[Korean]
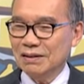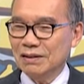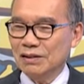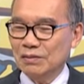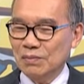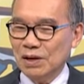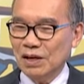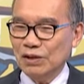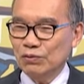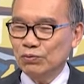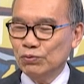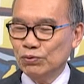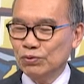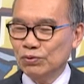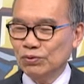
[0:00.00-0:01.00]
이스마엘
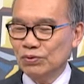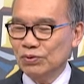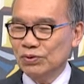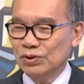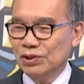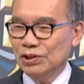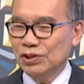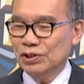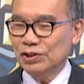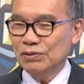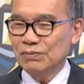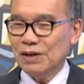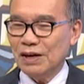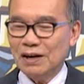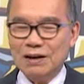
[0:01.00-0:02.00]
후손들이
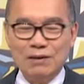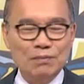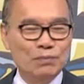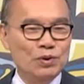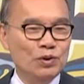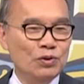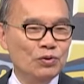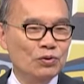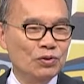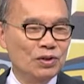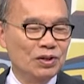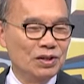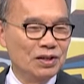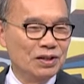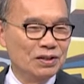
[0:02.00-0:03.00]
지금 아람
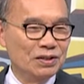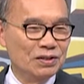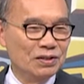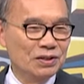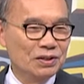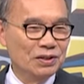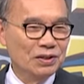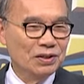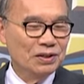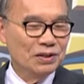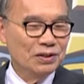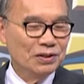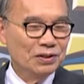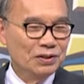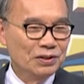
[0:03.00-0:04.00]
민족에 대해서
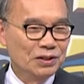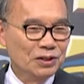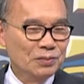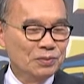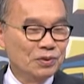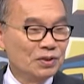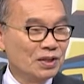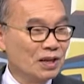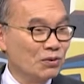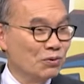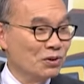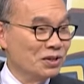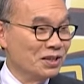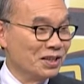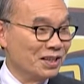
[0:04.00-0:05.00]
지금도
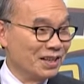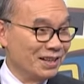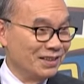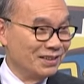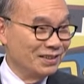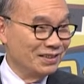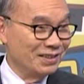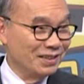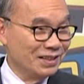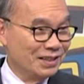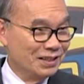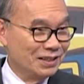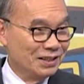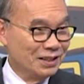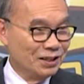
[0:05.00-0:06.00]
싸우고 있잖아요.
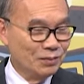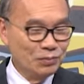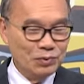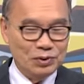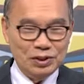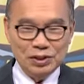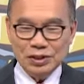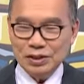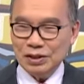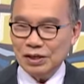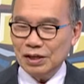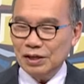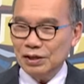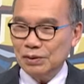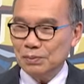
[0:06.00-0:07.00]
지금도
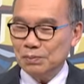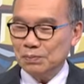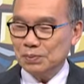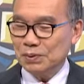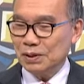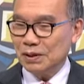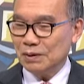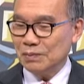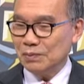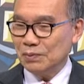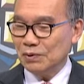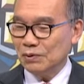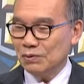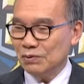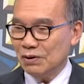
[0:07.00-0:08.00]
이스라엘
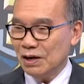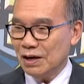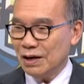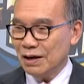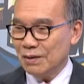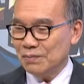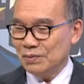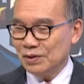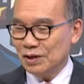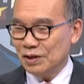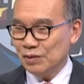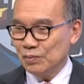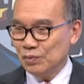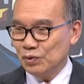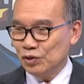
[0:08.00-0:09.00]
사람들과 아람
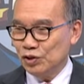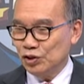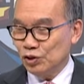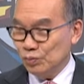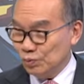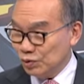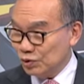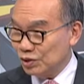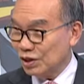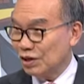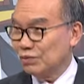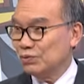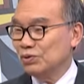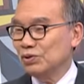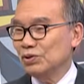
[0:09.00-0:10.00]
사람들은 지금도
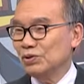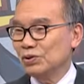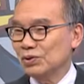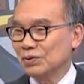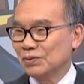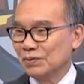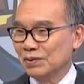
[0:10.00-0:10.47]
싸우지요.